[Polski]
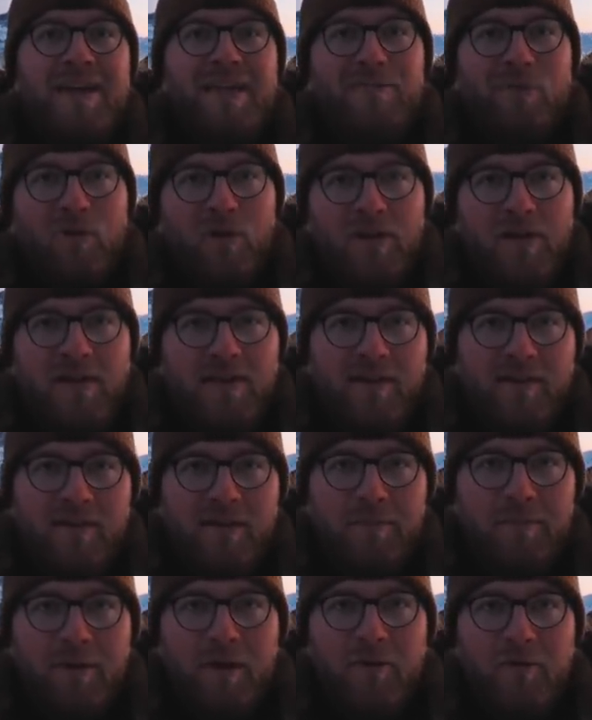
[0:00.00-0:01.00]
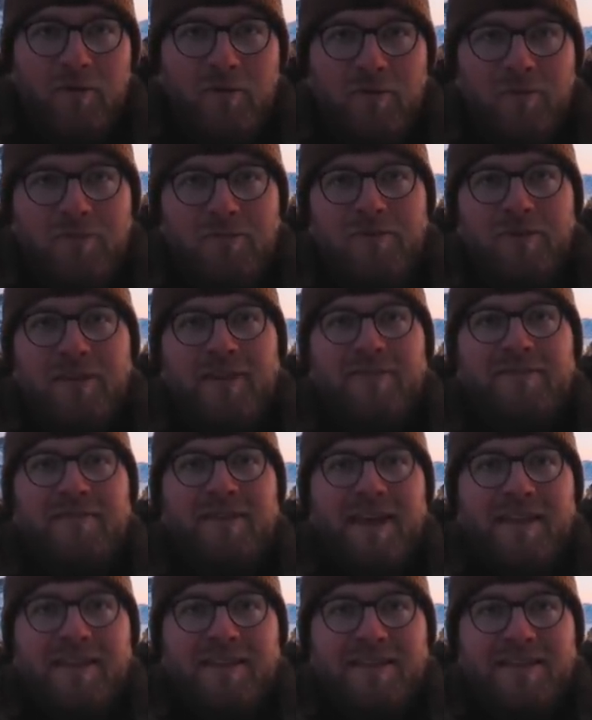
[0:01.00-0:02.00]
i w okolicach tych biegunów ten
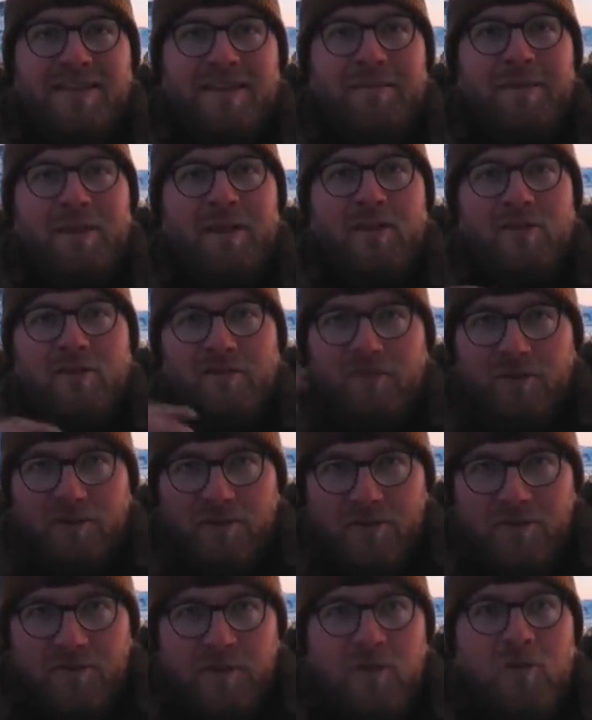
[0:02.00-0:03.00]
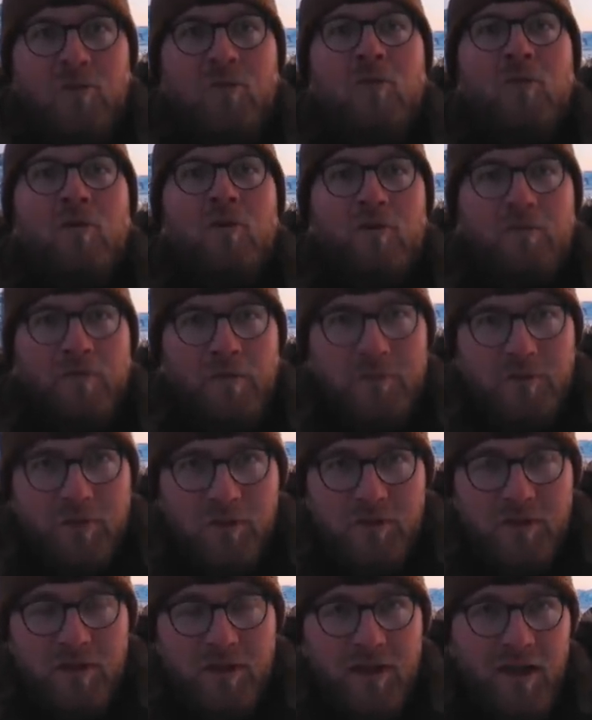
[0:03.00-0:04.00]
wiatr zamienia się właśnie w taką kolorową
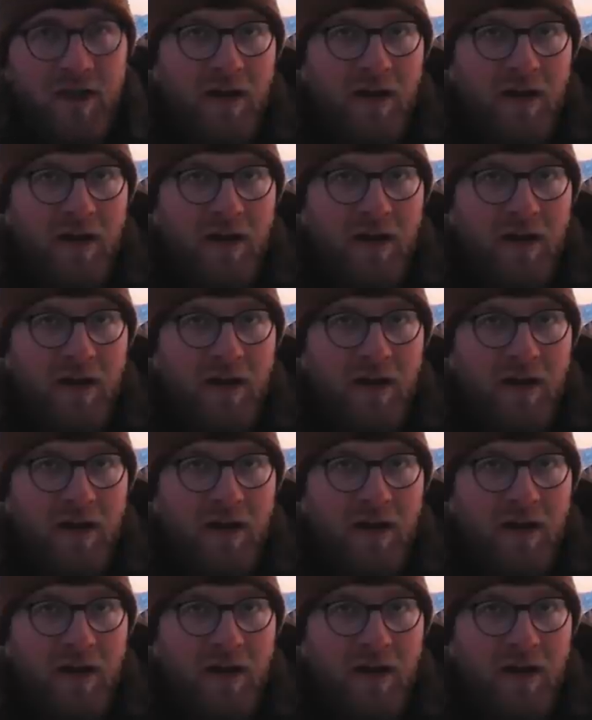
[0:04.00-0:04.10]
zorzę,